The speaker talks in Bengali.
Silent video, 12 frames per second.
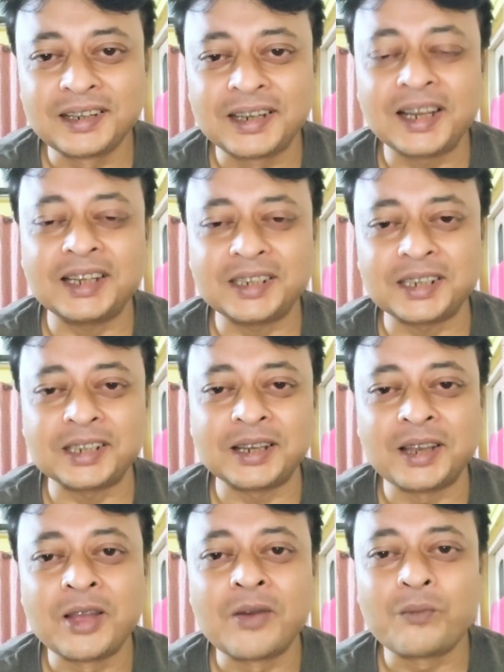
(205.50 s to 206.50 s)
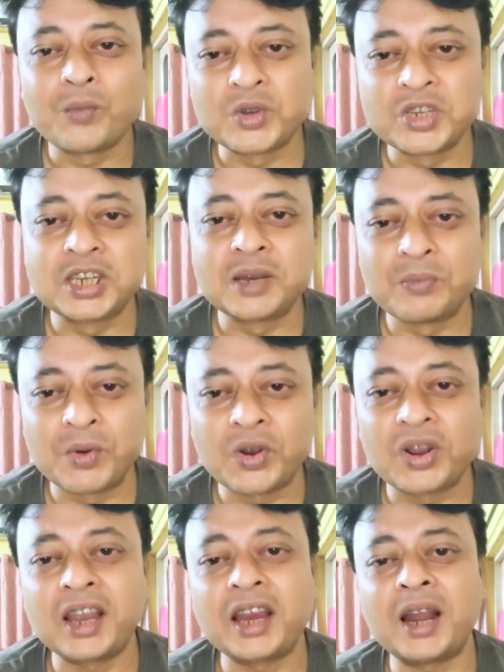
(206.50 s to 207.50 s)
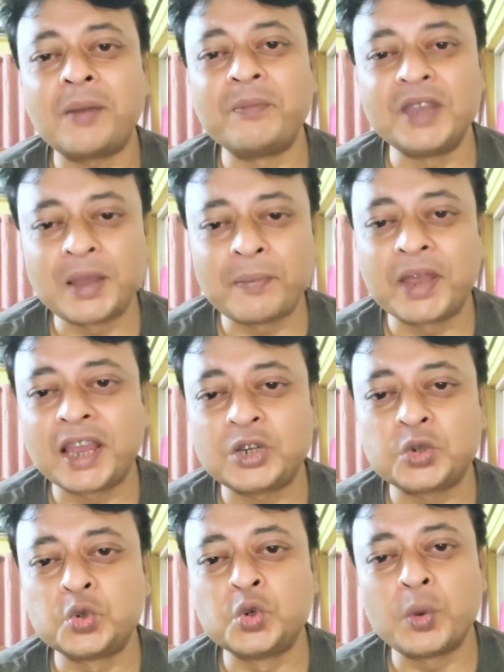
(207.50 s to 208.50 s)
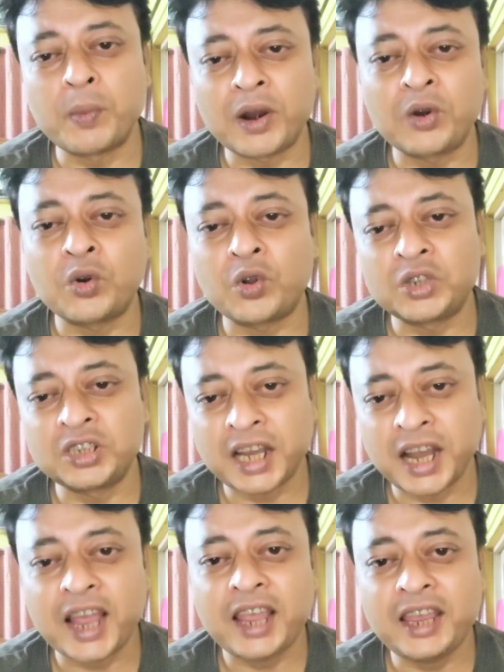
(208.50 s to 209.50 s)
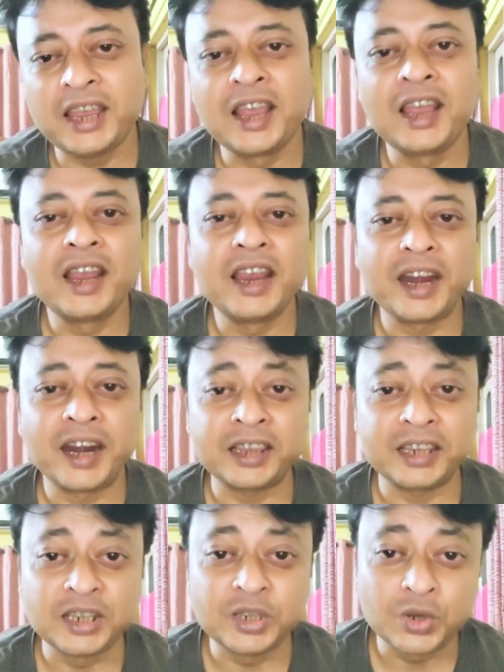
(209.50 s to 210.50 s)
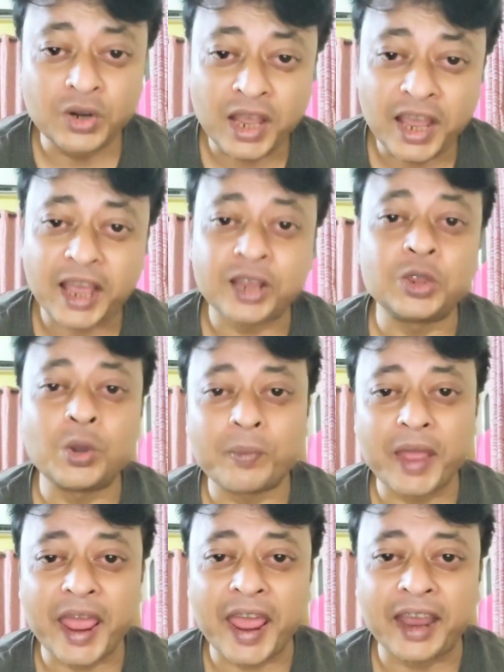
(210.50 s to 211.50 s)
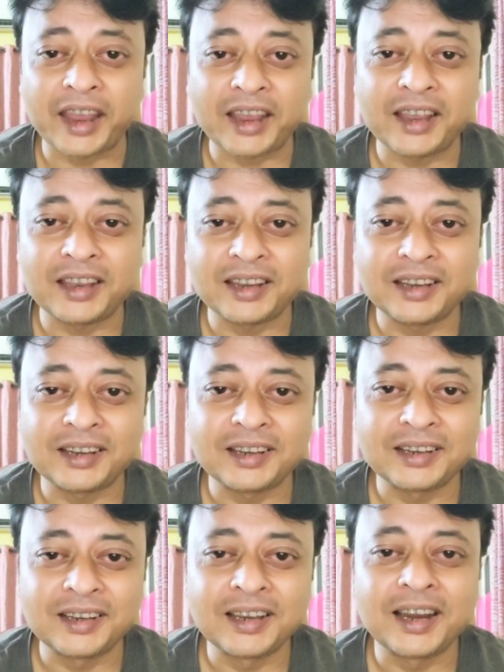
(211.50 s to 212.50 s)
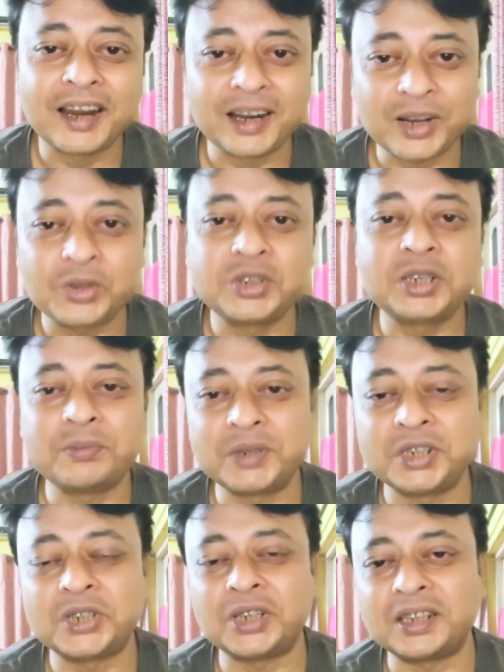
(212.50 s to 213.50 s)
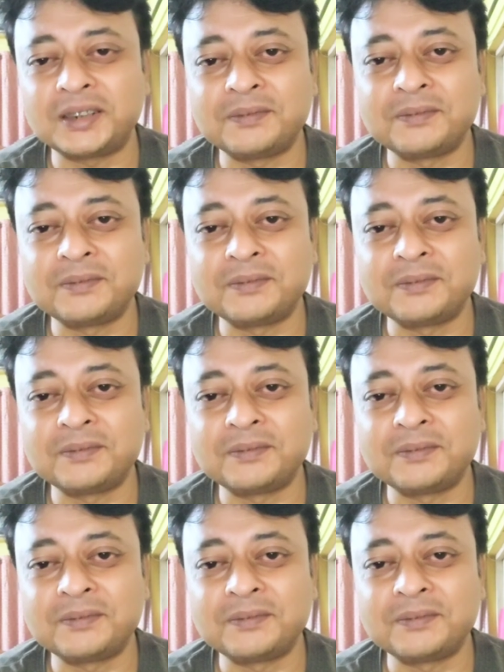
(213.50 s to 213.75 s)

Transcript: ঠিক আছে পশ্চিমবঙ্গে এরা বিজেপিকে শূন্য বানানোর জায়গায় এরা তিনজনে একদম এক এটা হচ্ছে বিষয়